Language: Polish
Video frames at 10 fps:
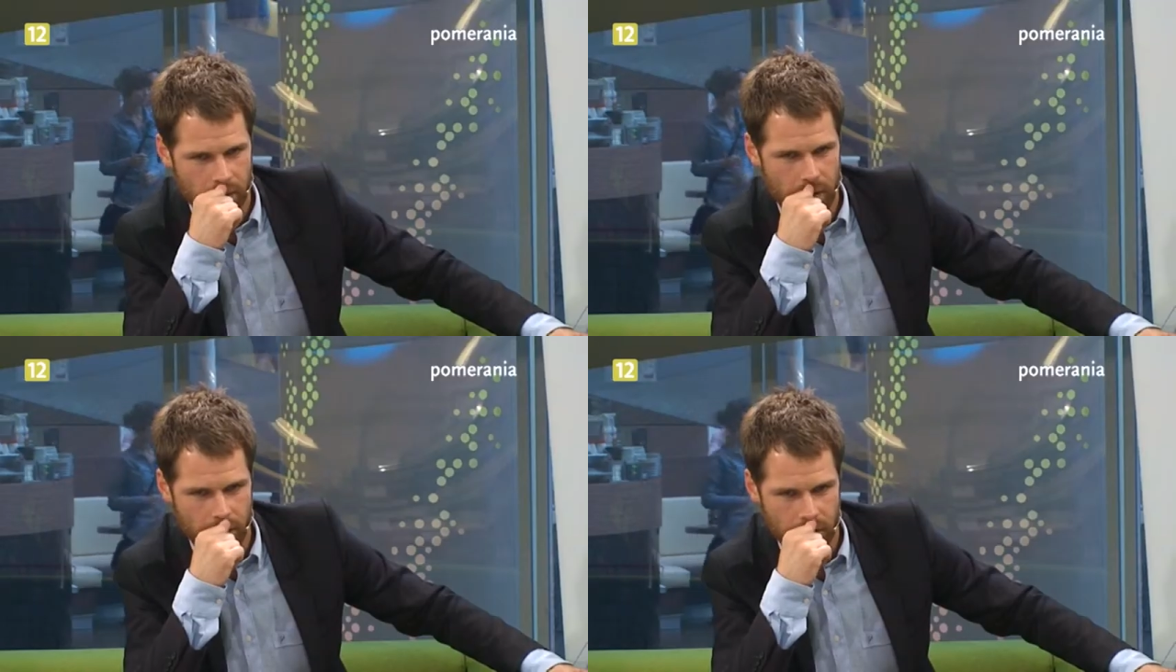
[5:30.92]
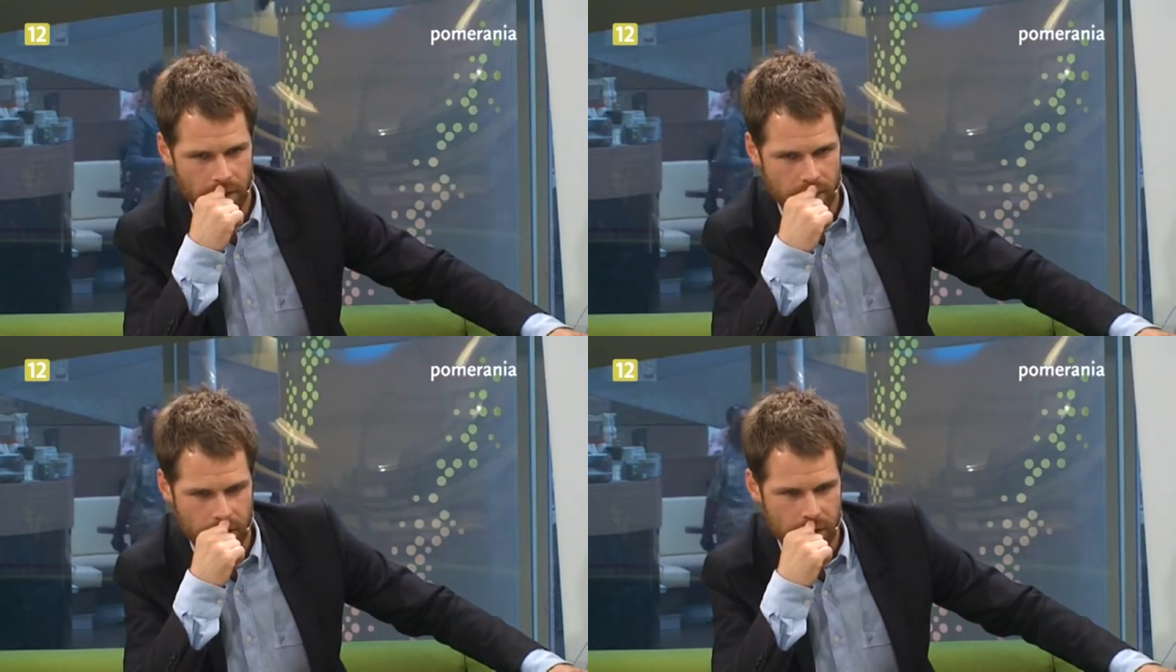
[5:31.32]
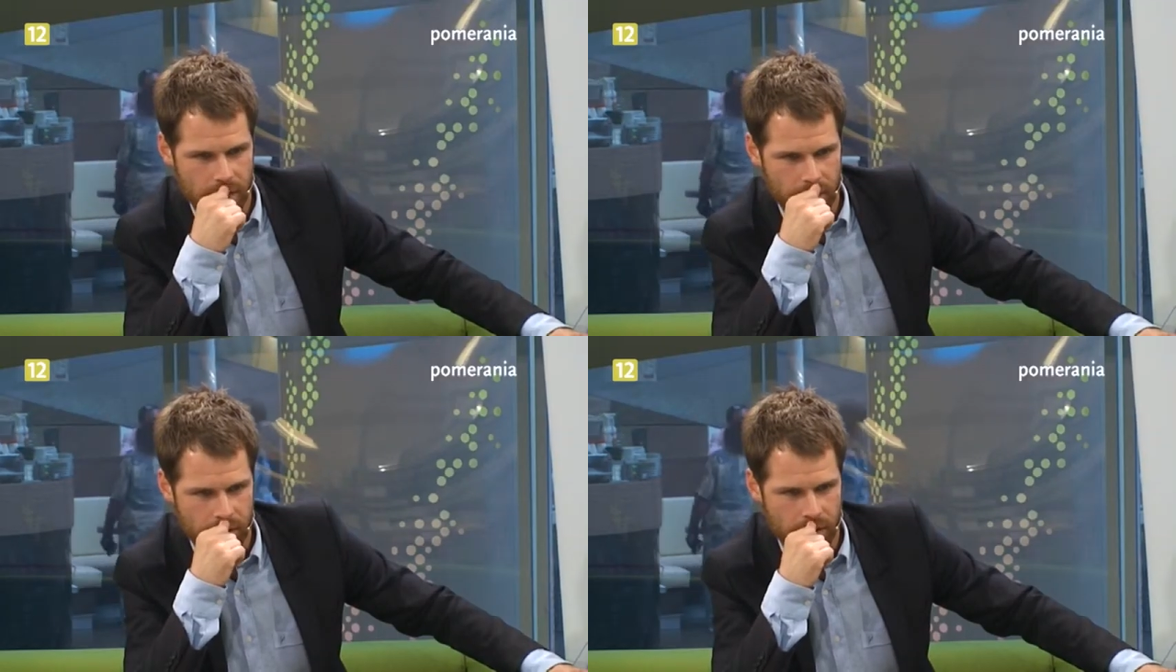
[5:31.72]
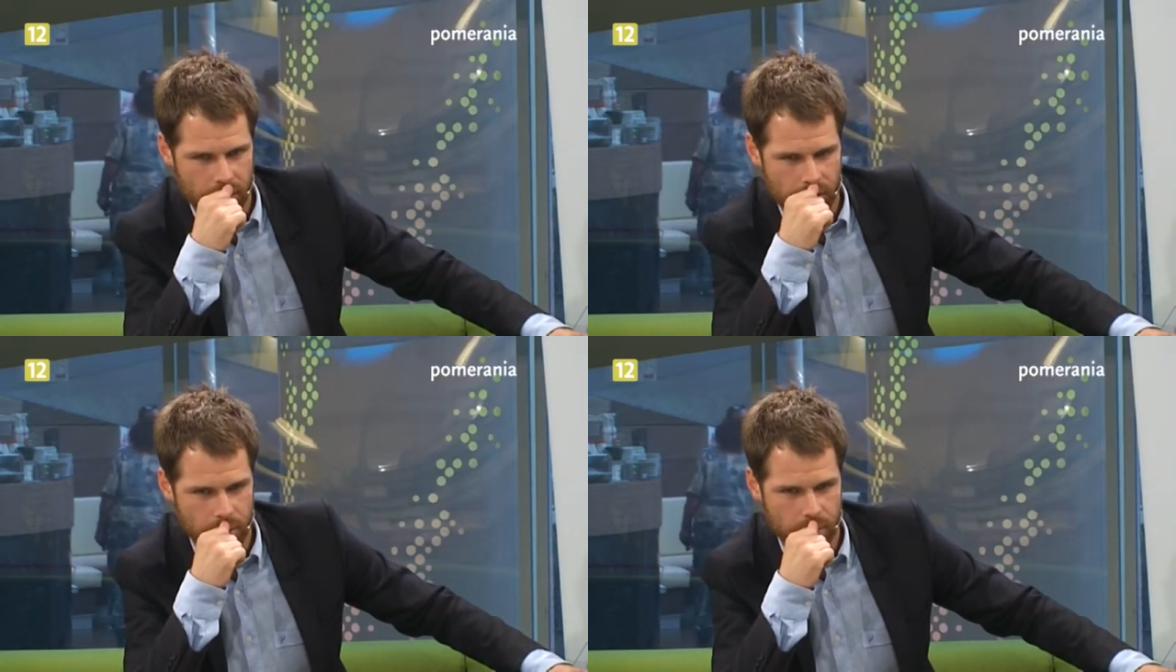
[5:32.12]
jak, jakieś kary, jakieś
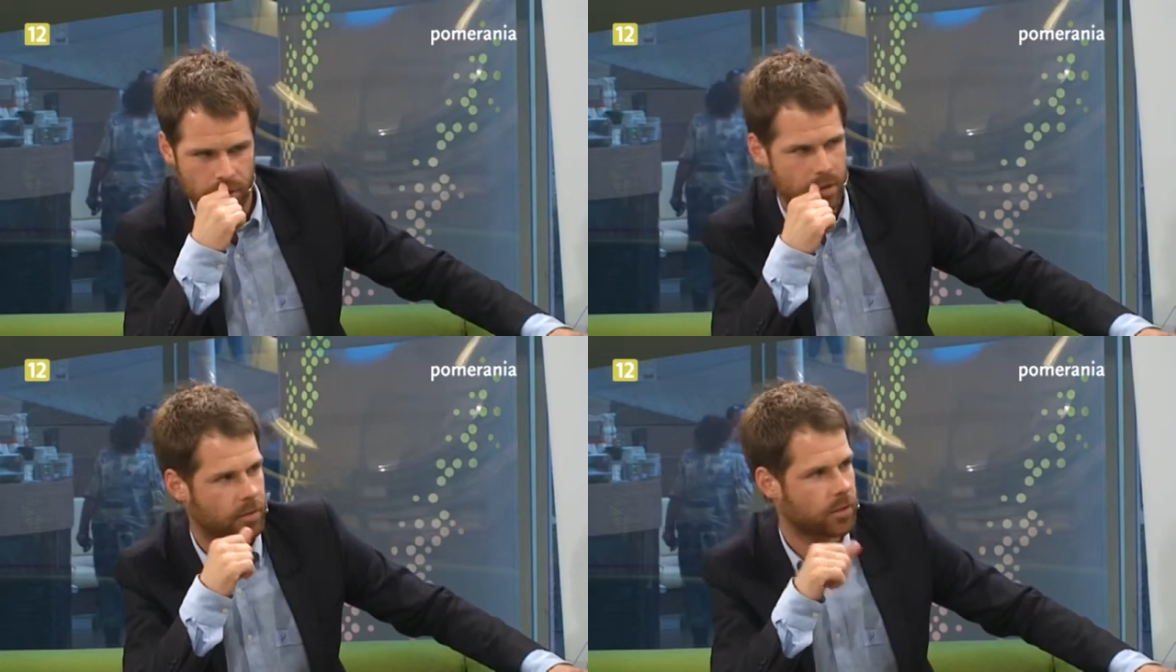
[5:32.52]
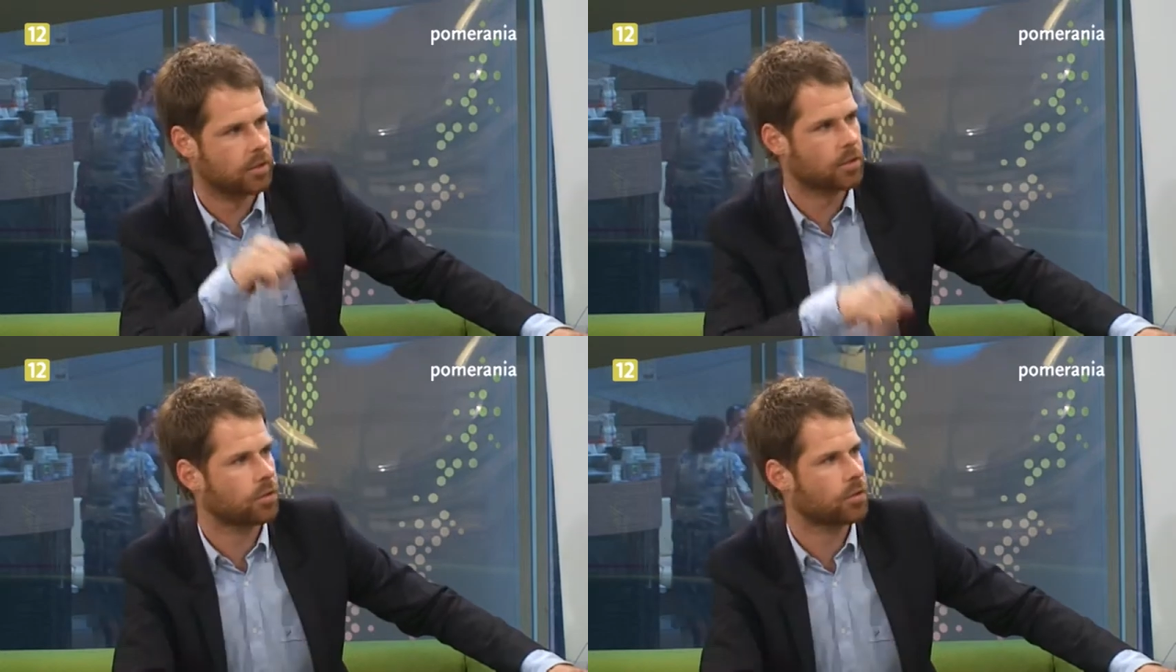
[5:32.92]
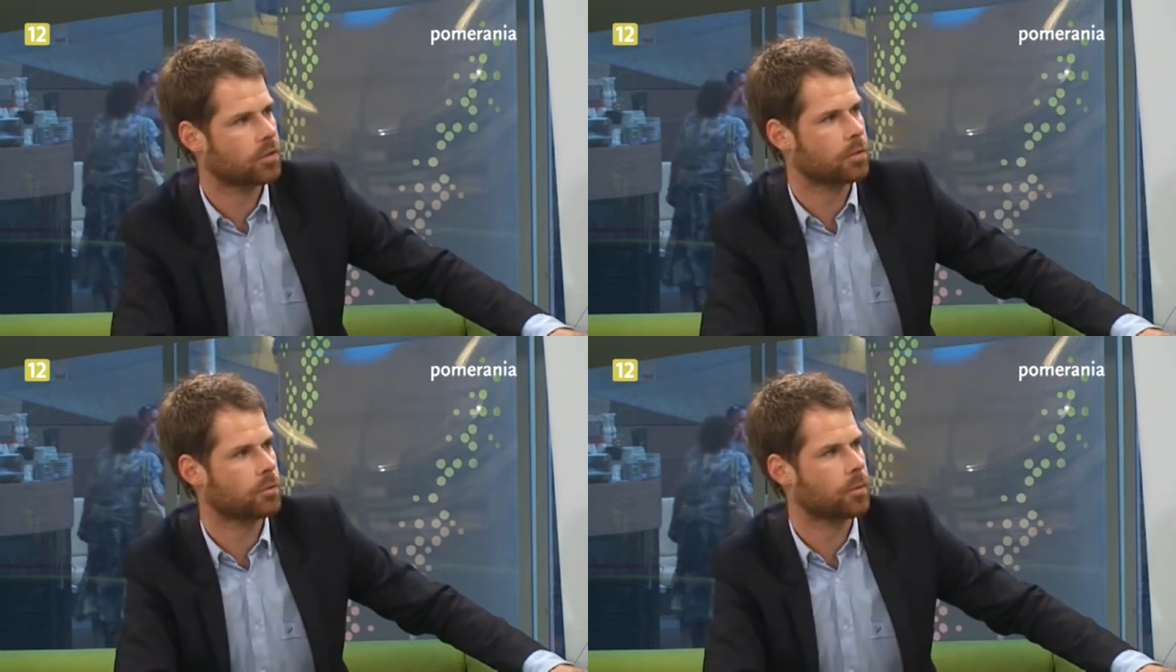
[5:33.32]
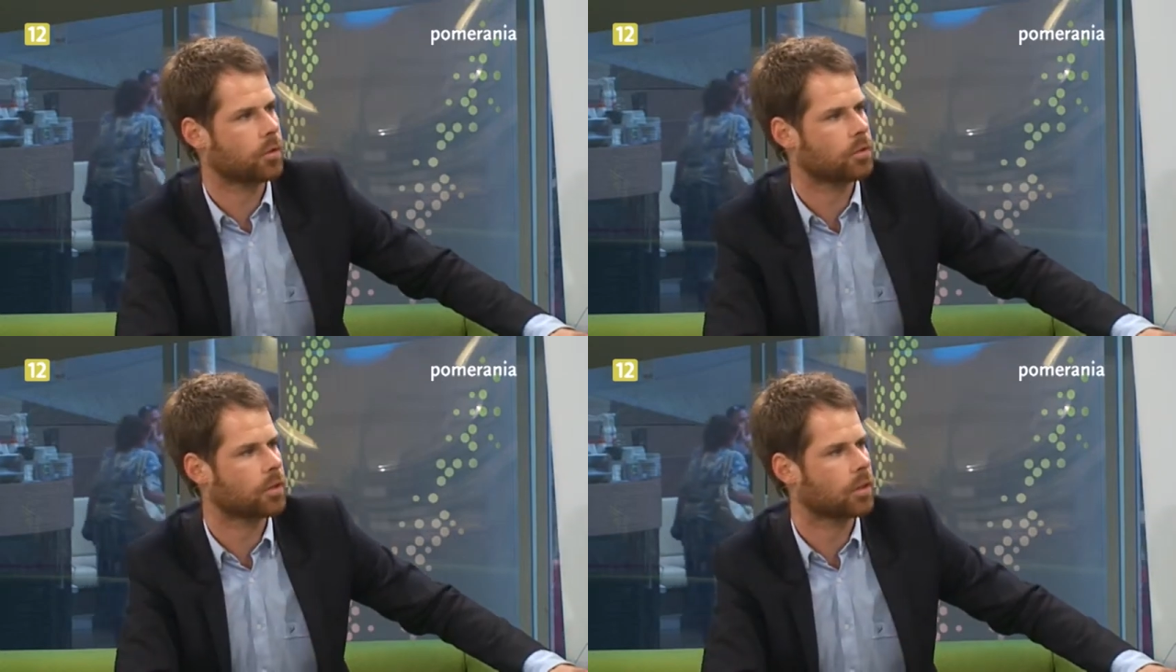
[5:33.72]
sankcje były rzeczywiście, czy to się rozeszło po
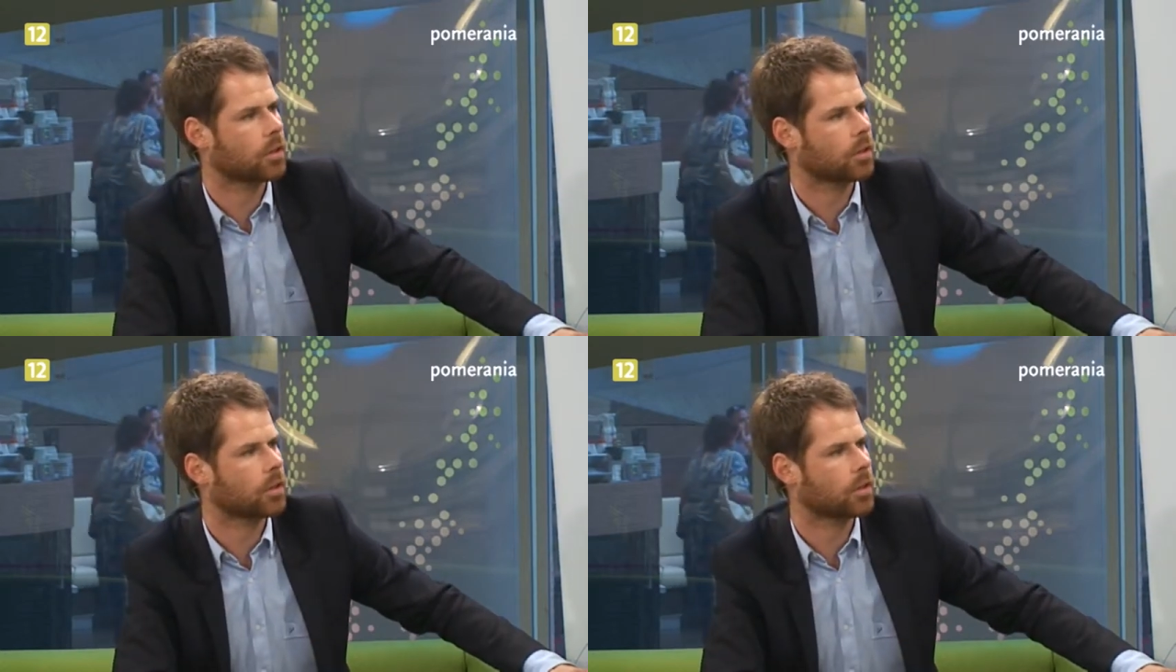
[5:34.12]
kościach? No, z